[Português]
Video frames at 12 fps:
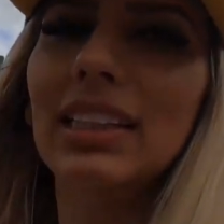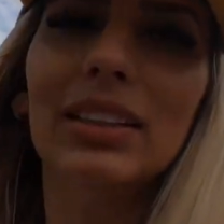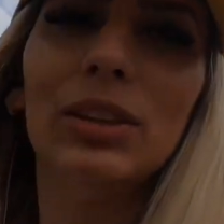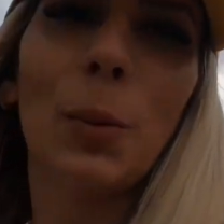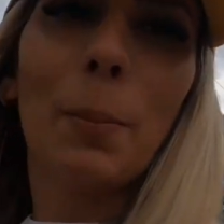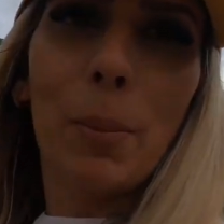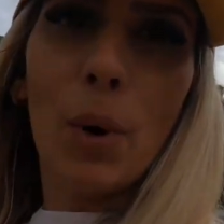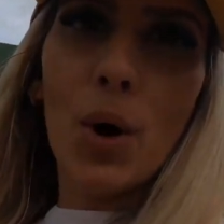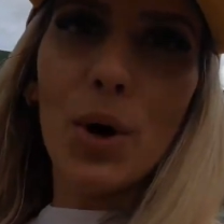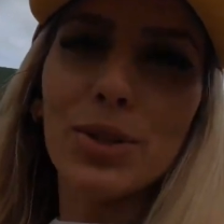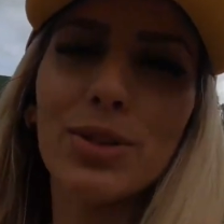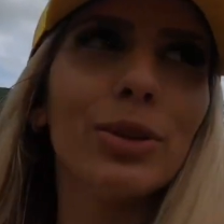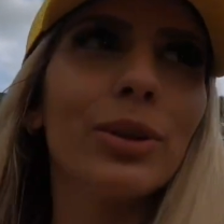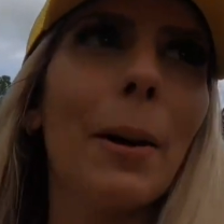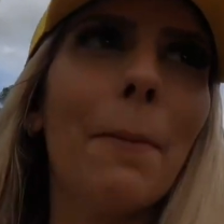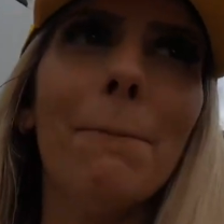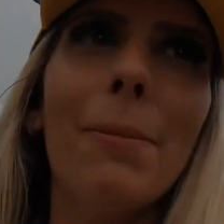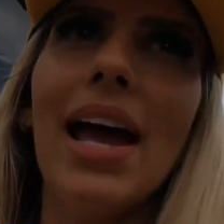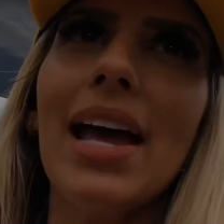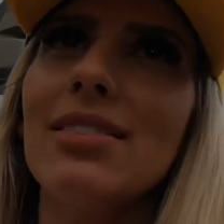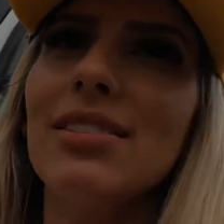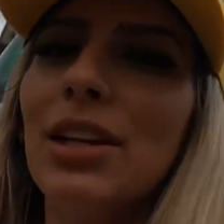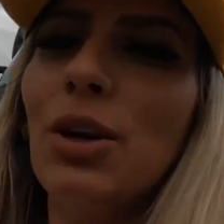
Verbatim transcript: do posto campestre,